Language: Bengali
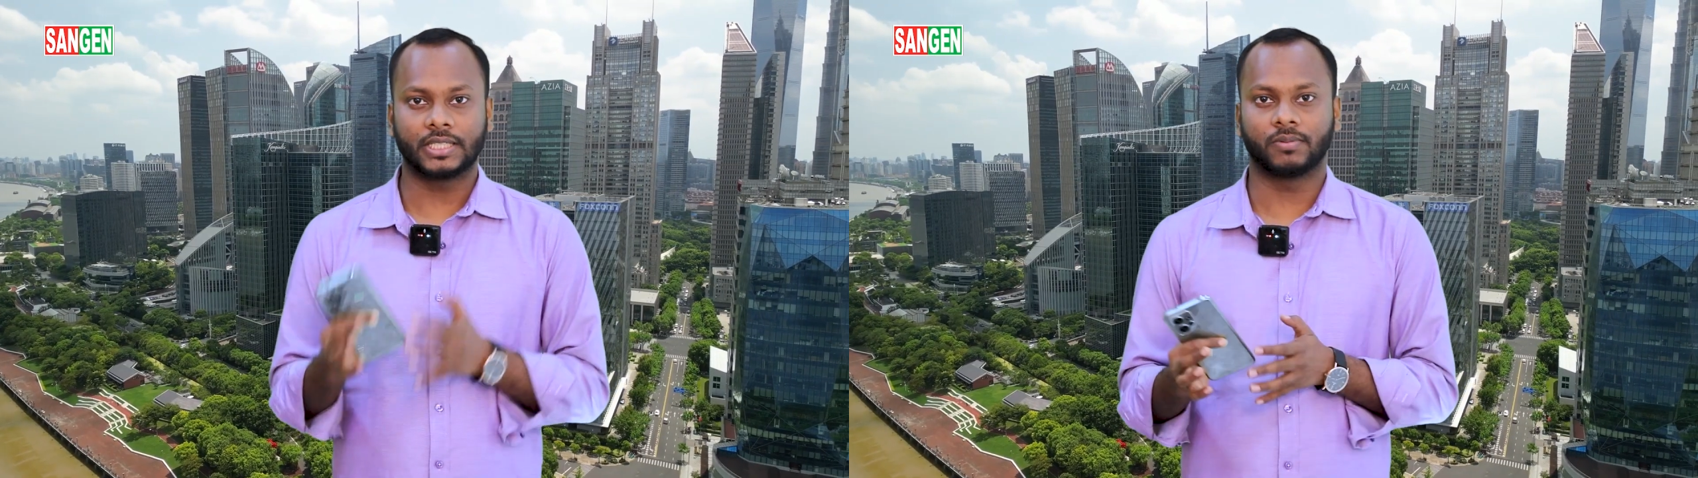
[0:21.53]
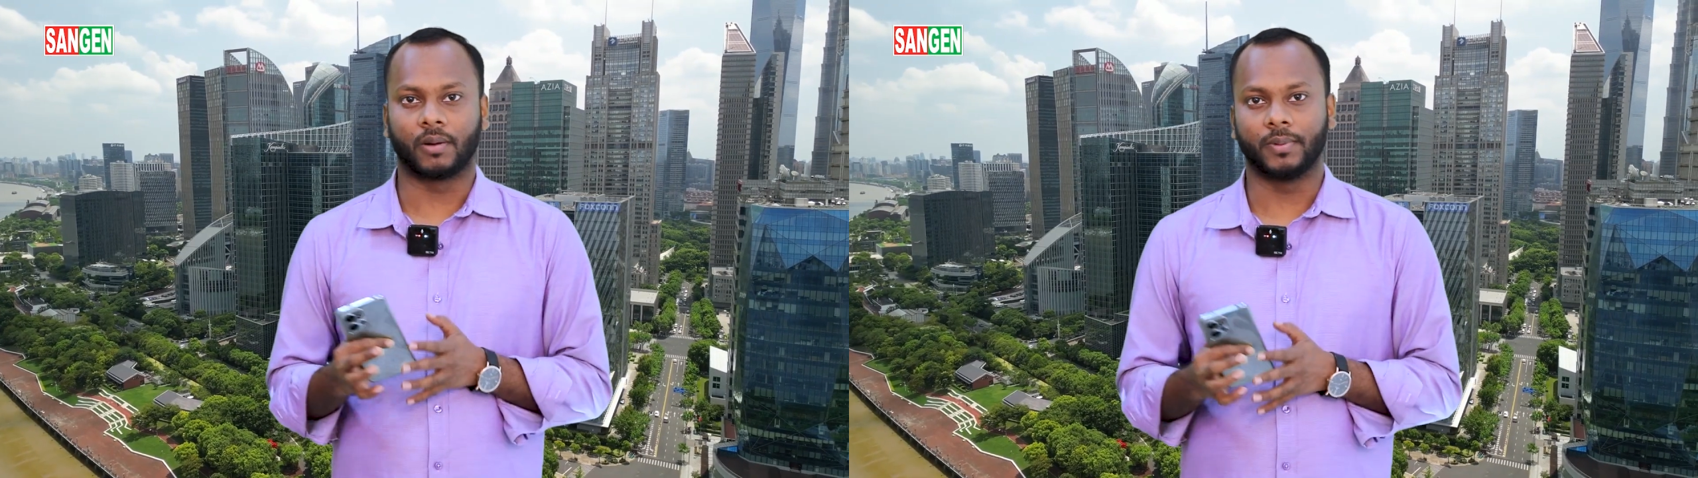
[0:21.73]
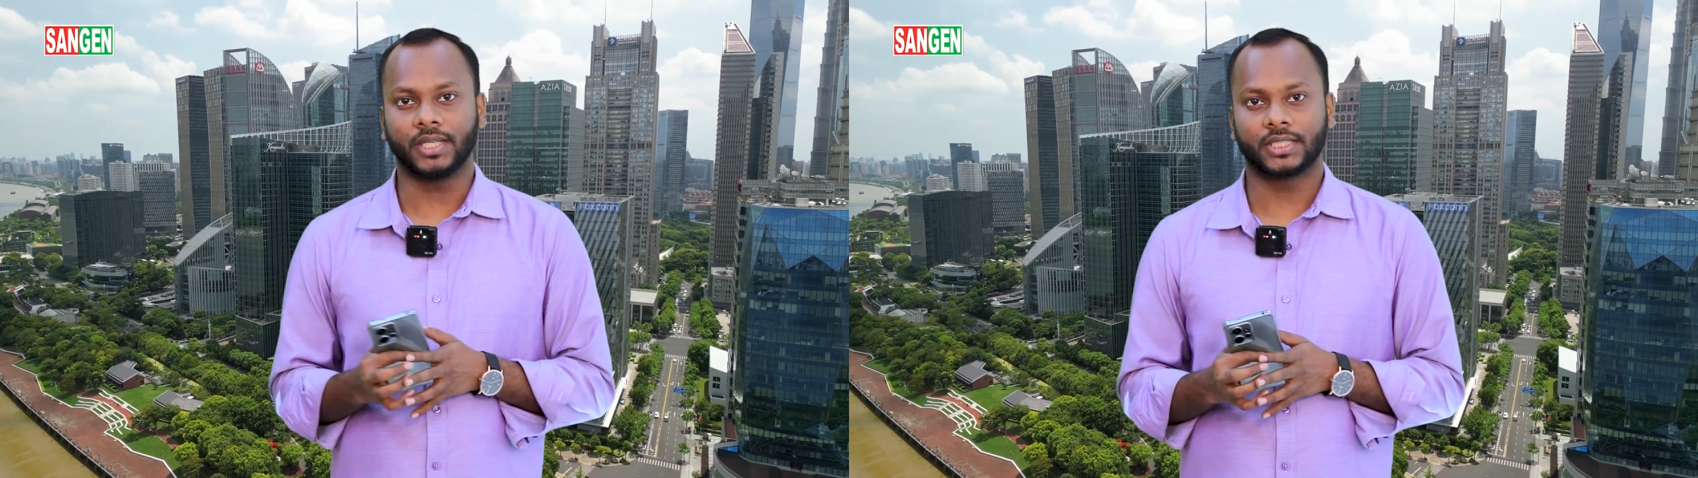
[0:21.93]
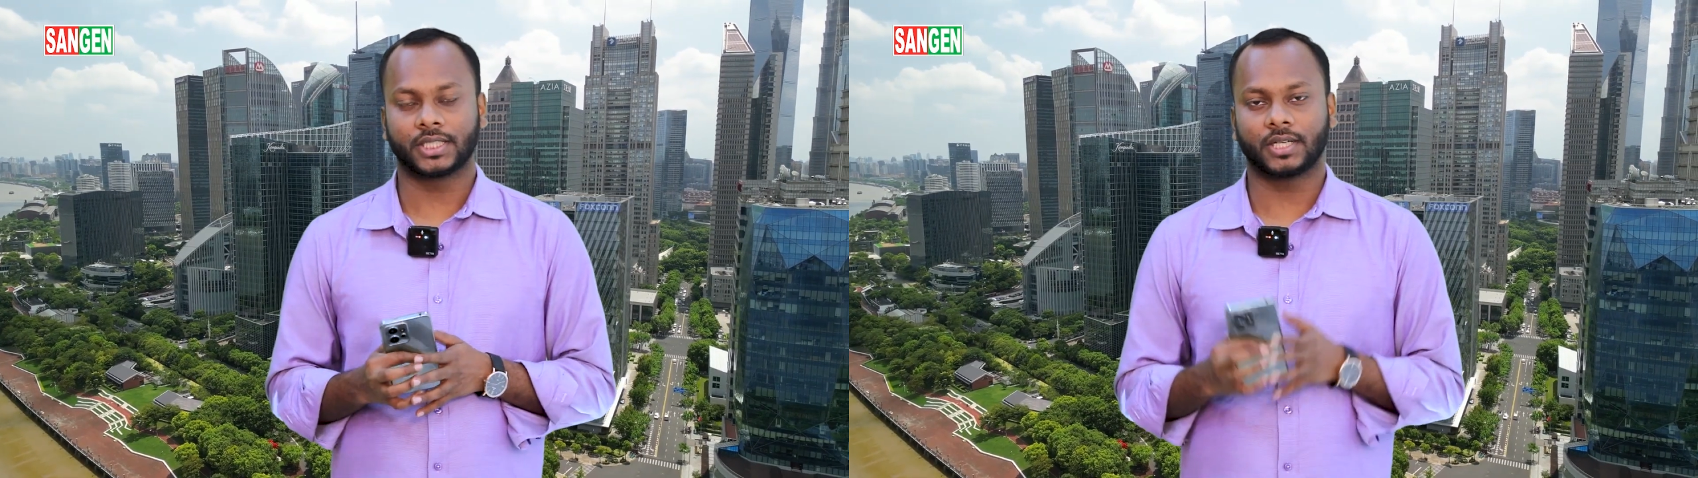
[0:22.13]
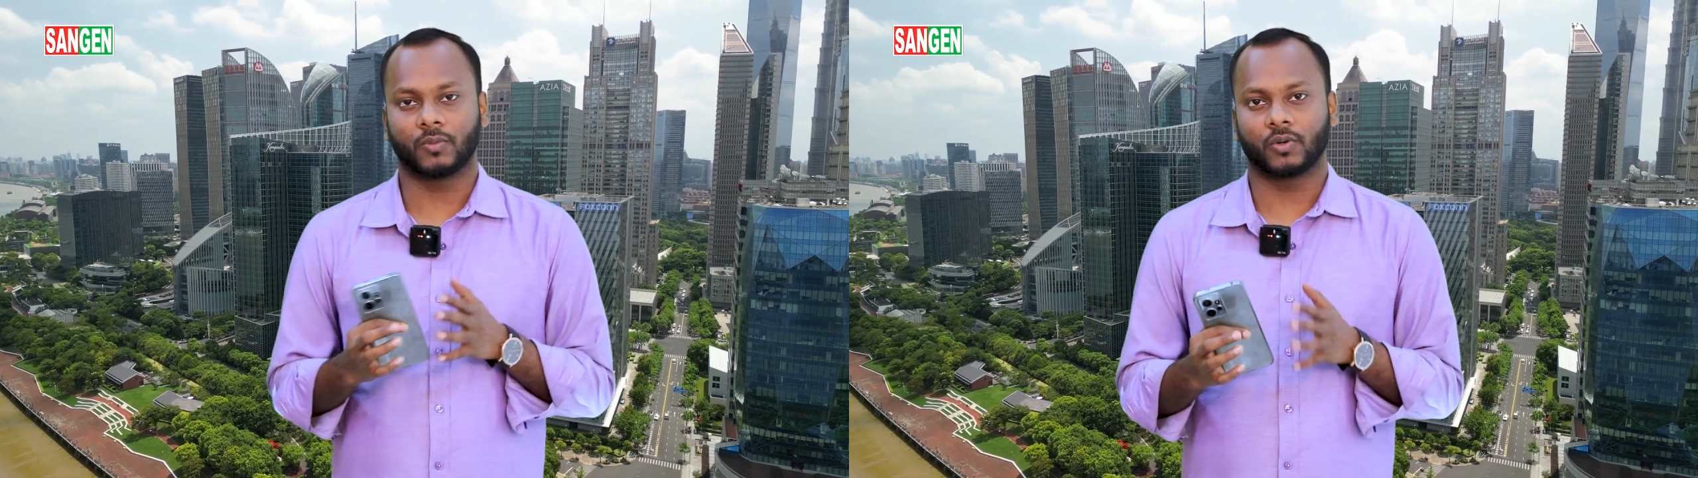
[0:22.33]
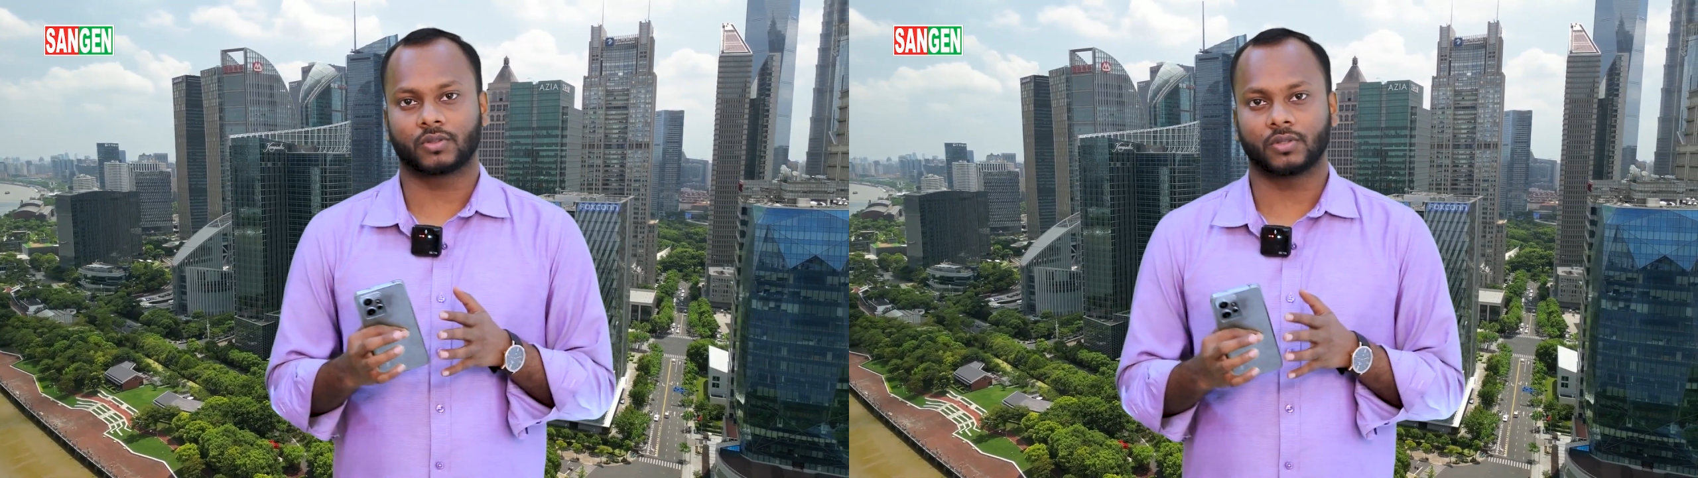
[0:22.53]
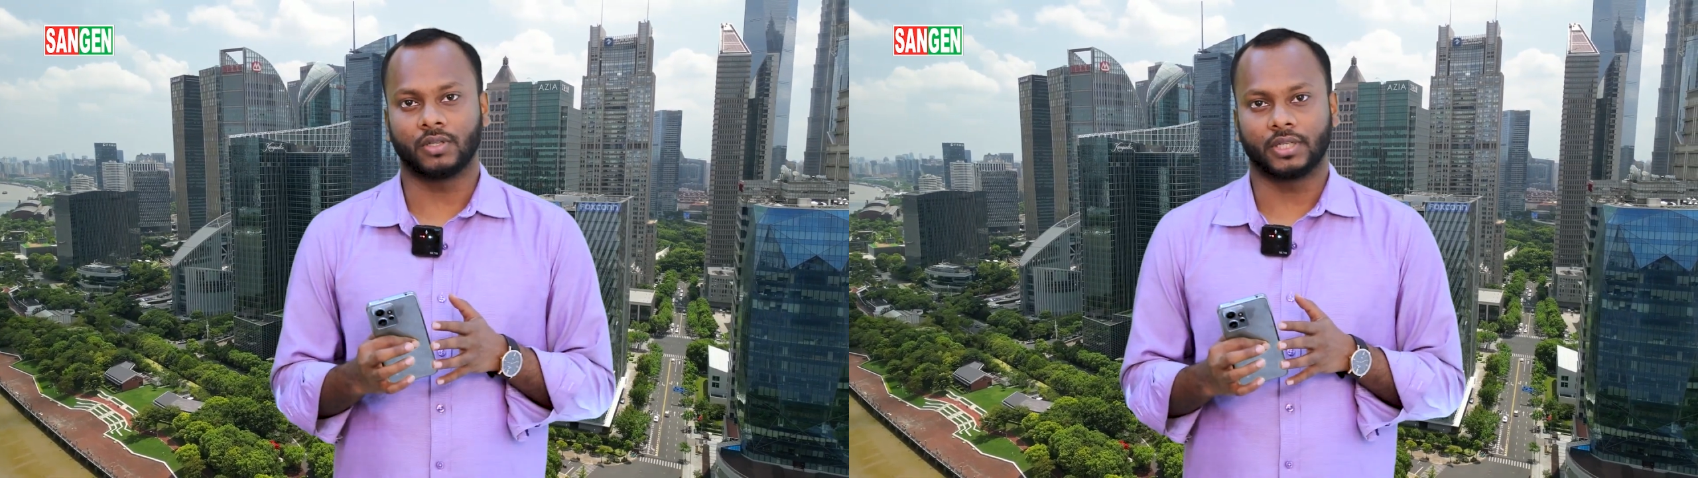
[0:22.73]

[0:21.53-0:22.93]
কিভাবে সেটা মূলত